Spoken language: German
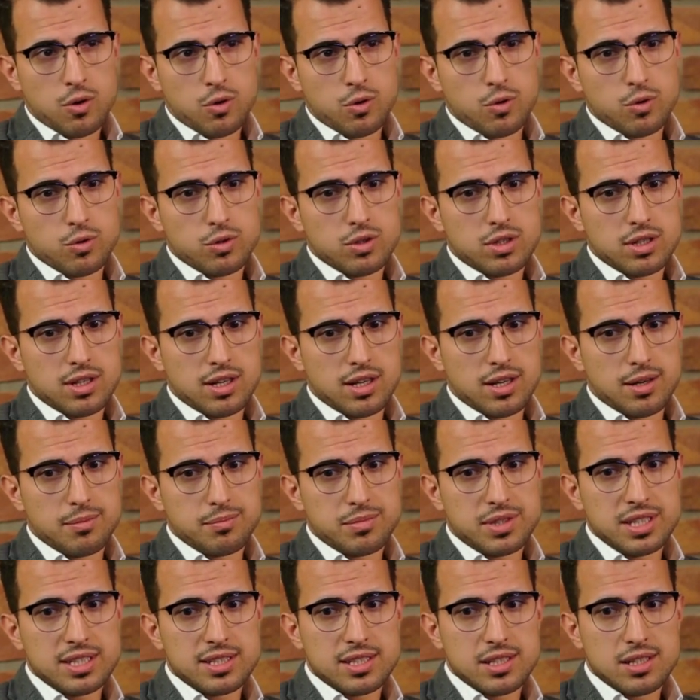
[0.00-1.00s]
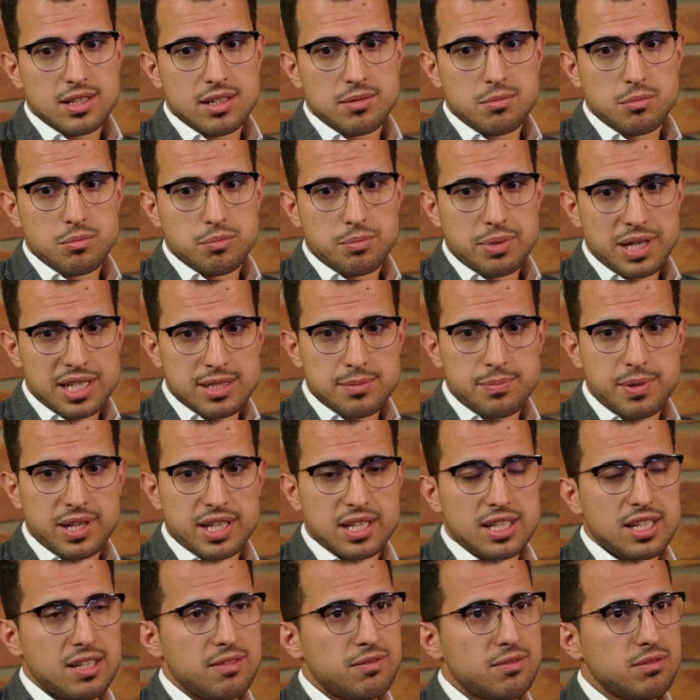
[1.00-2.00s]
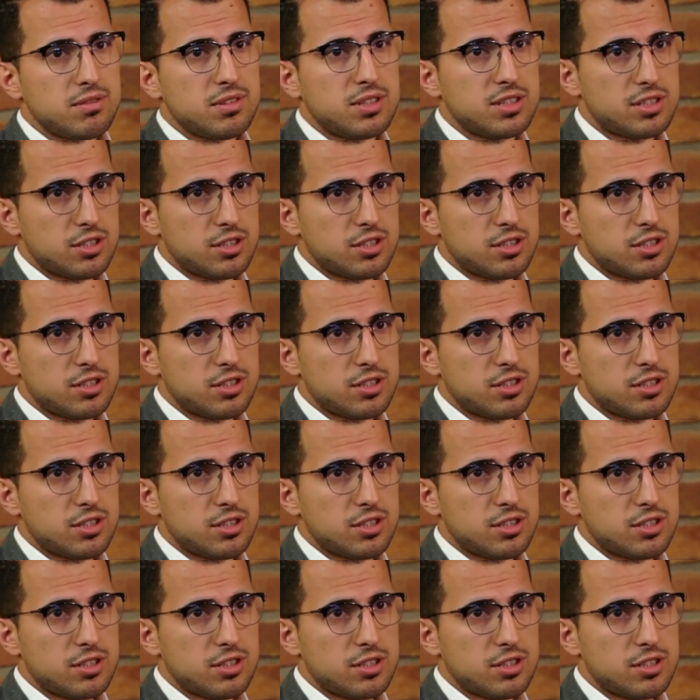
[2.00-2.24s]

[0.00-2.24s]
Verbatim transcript: Und ähm, diese Perspektiven,